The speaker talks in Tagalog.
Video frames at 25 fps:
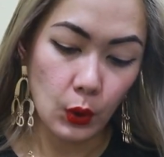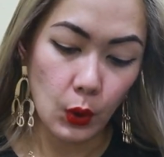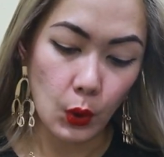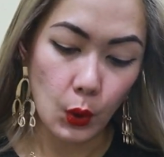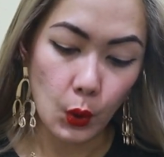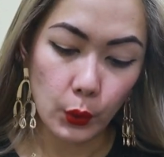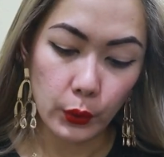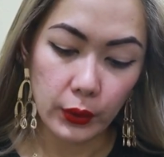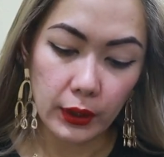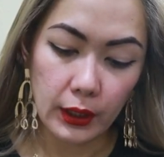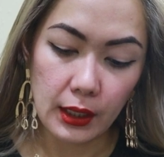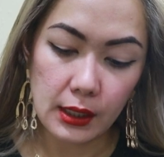
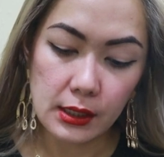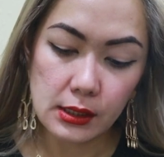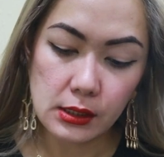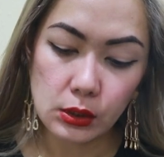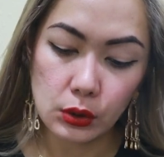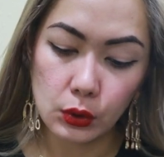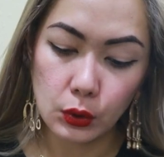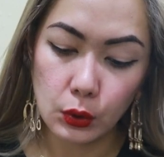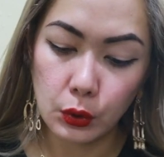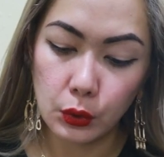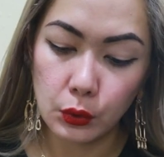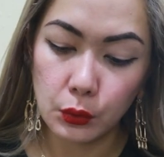Okay?
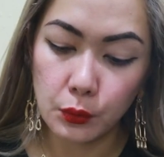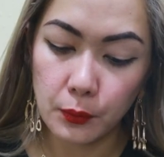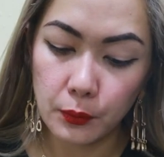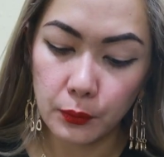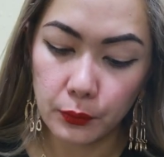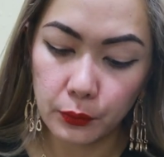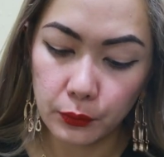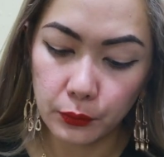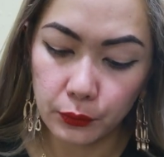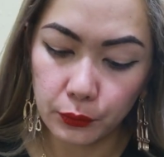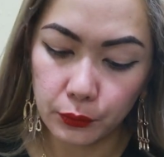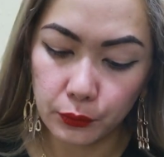So,
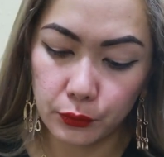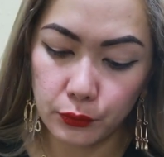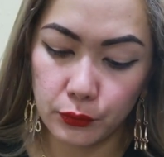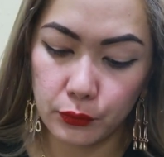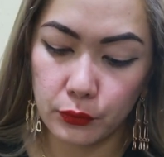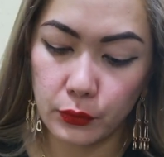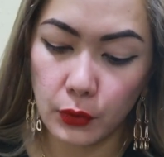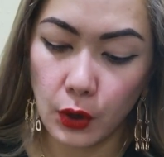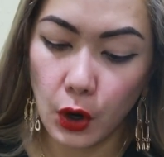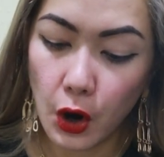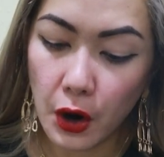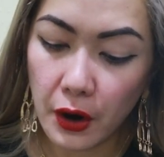
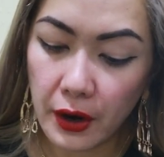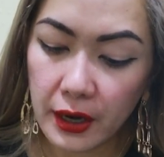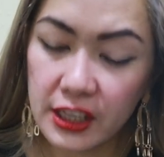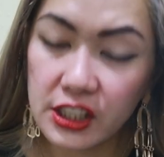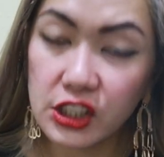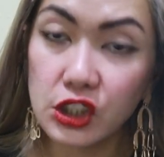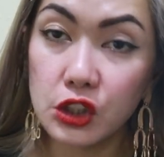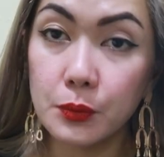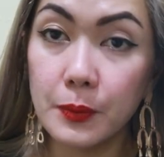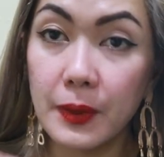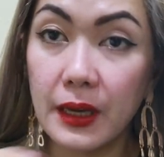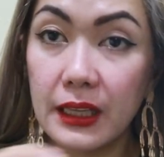
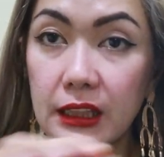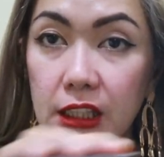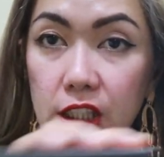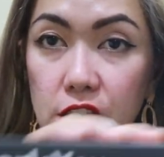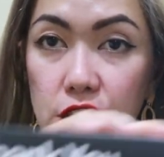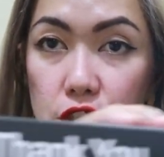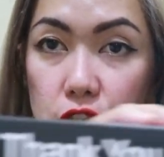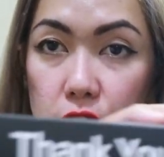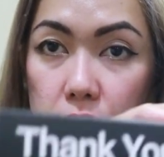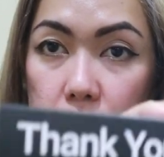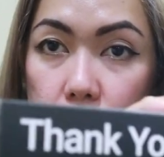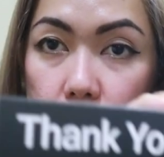Orange by
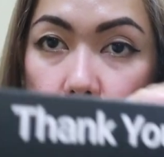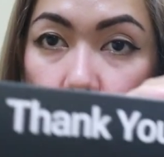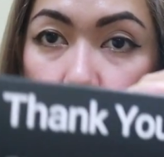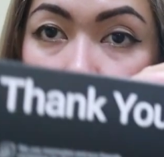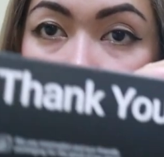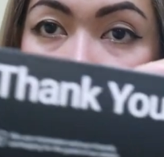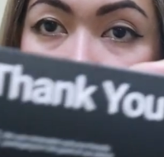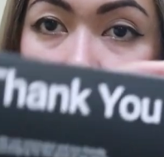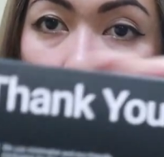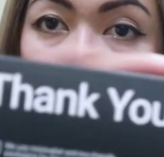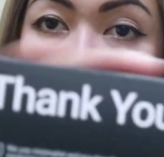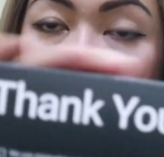Tijin.
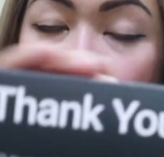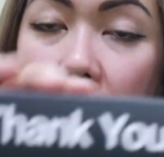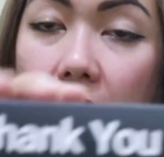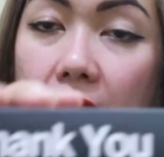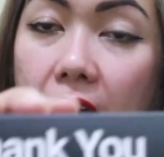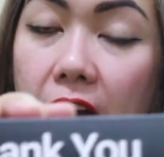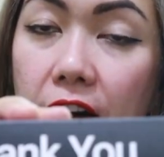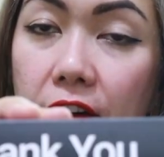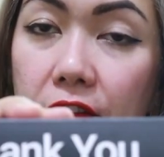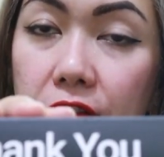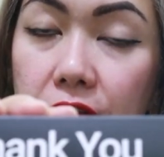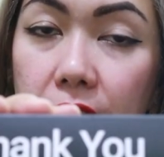So, they will
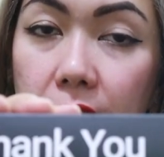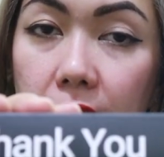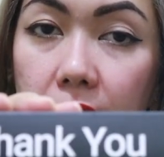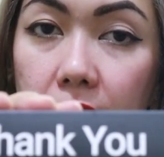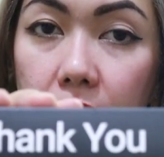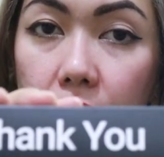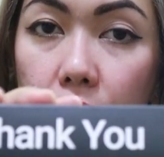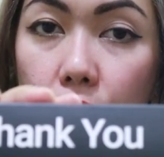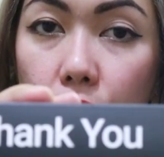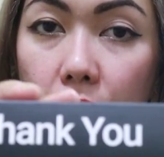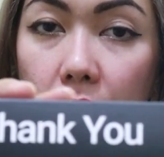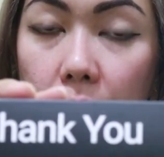have
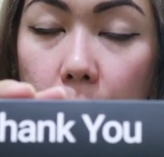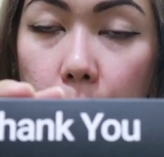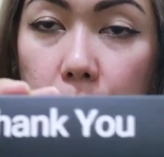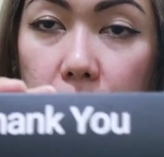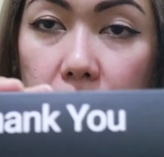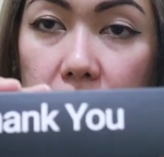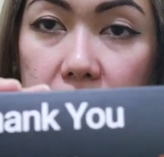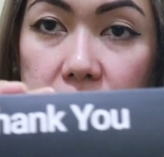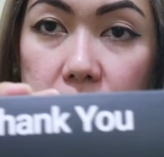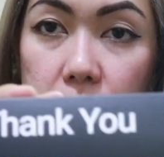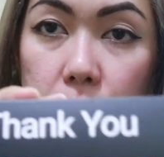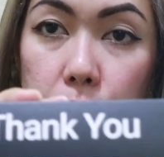their
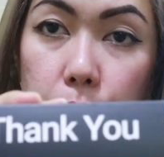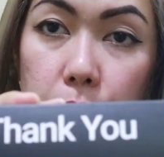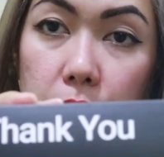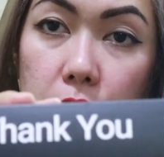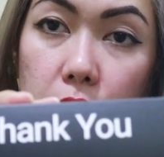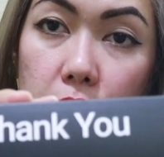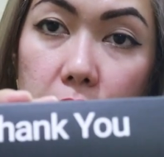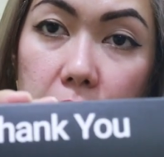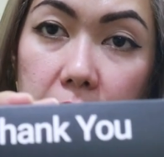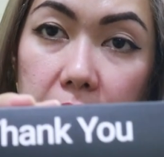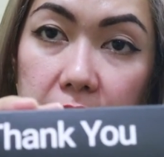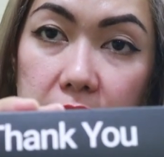collaboration with
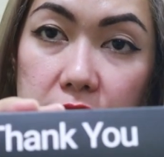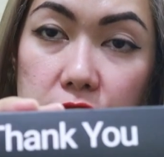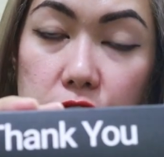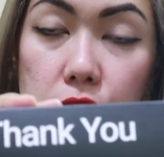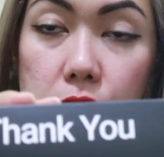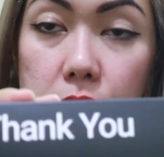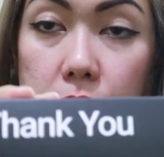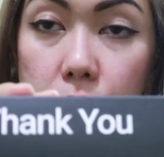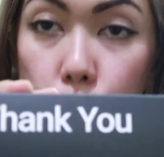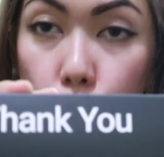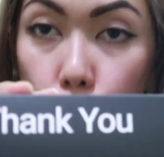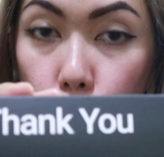Orange
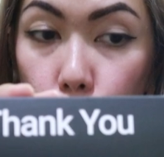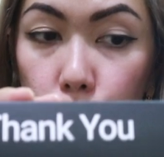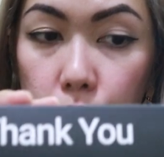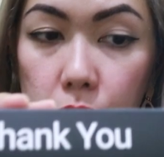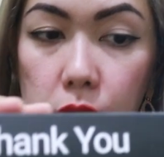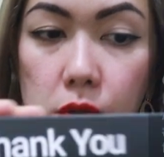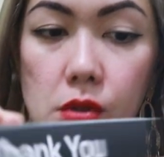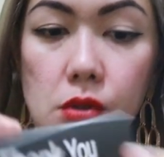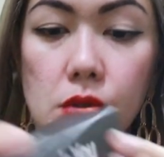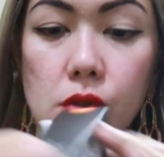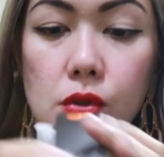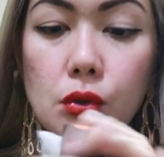soon.
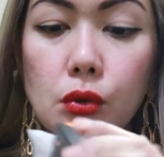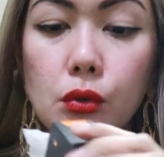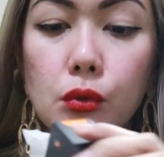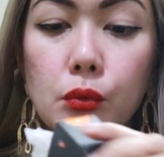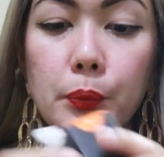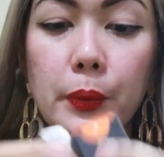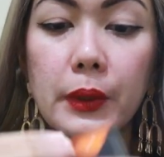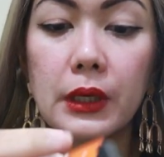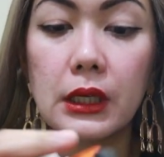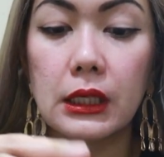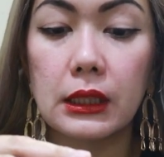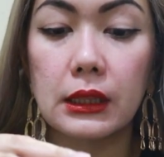So,
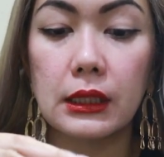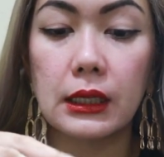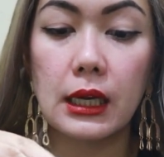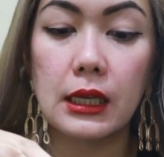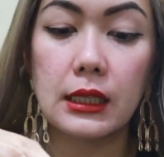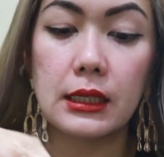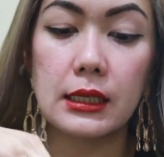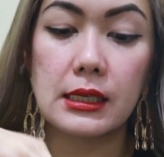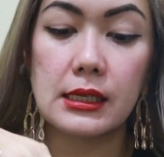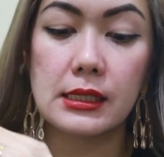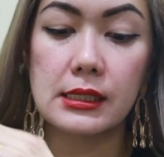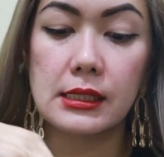
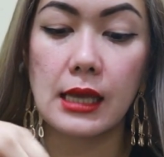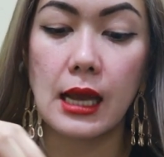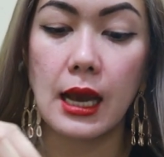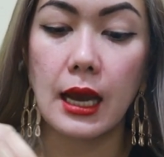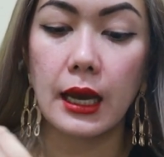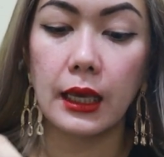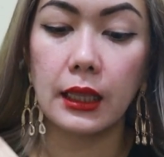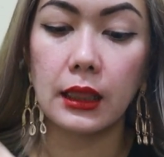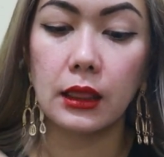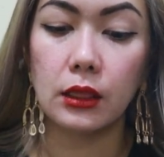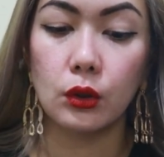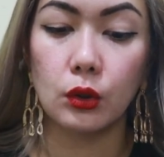pinatry nila sa
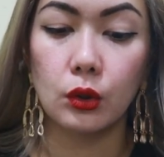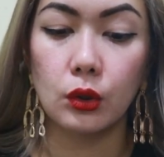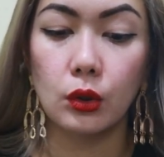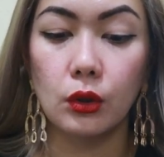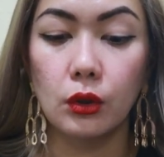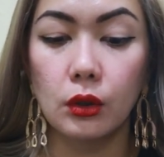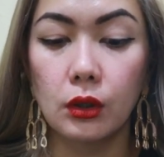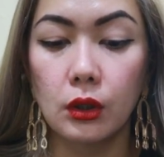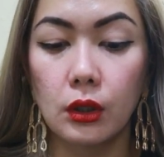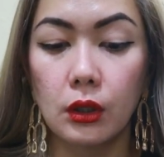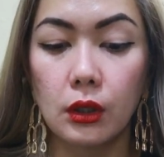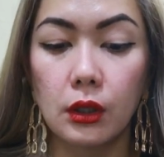akin to.
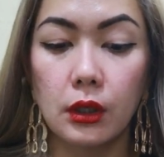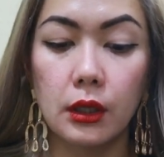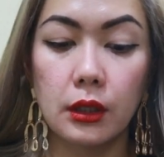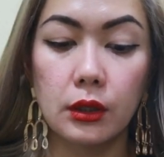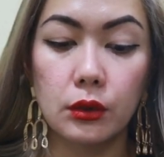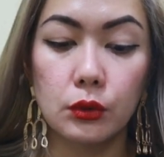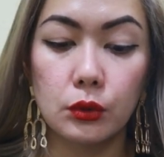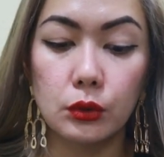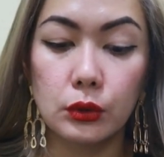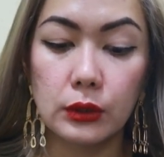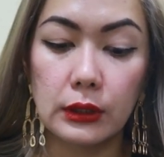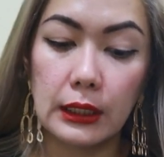
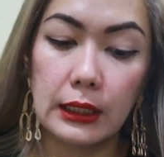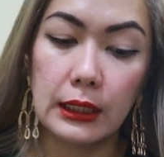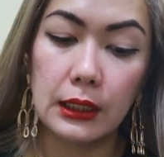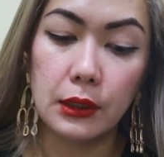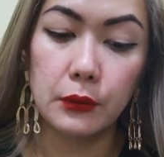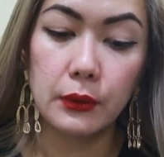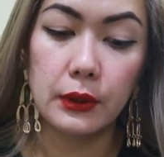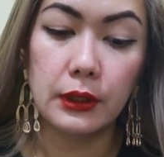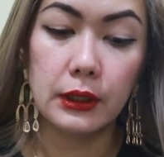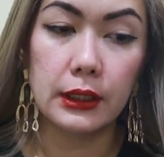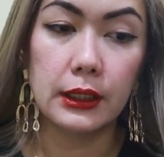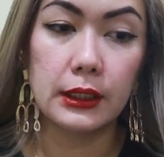Itong
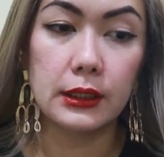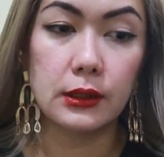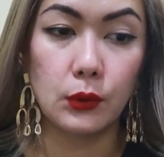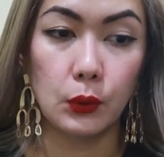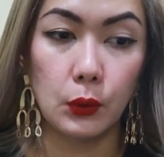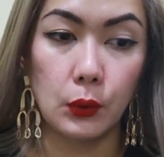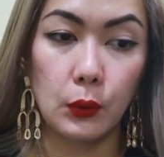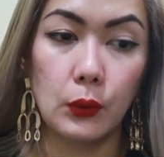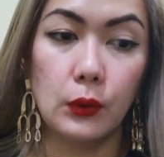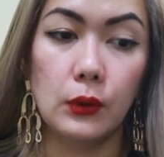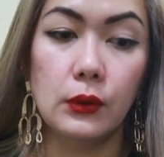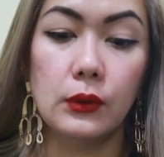dalawang
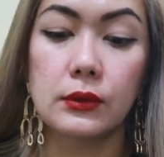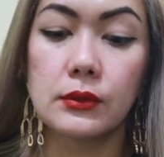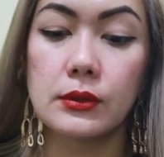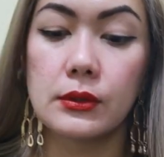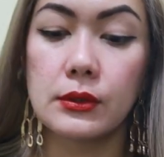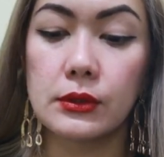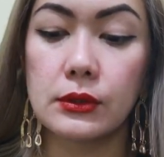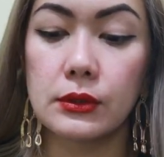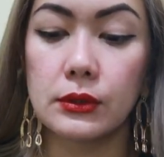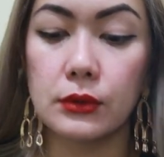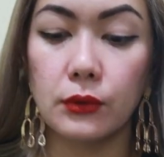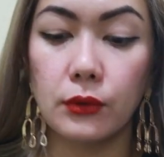ito.
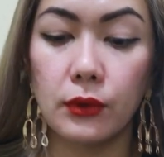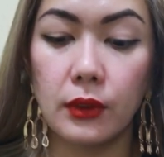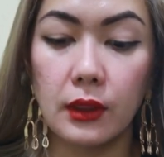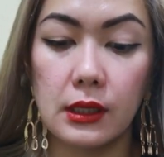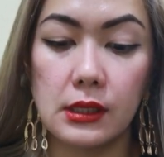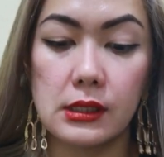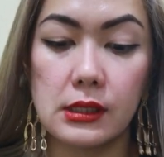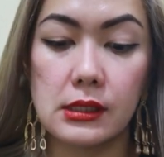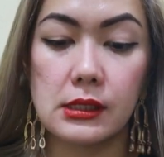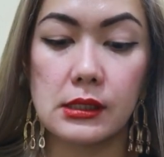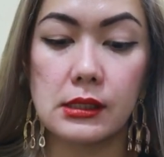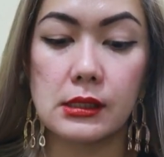So,
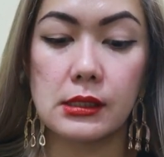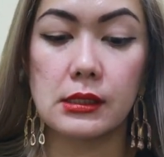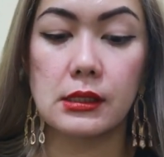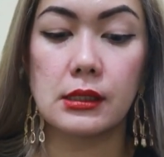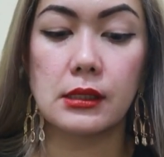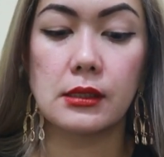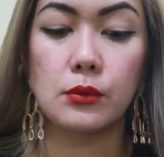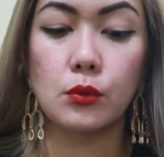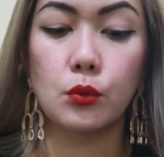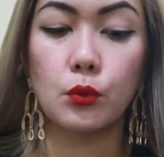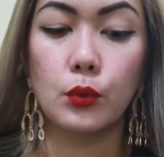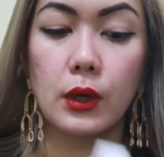this
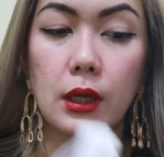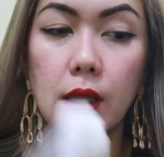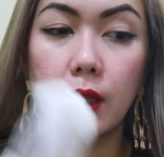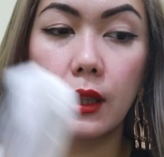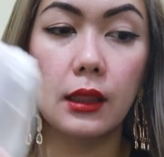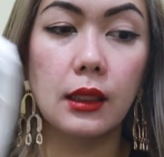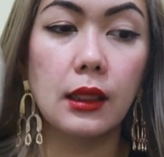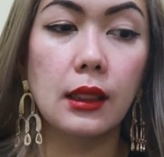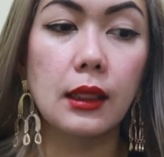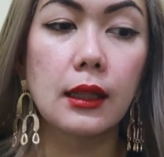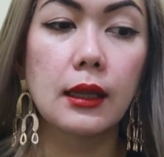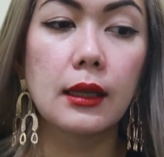one.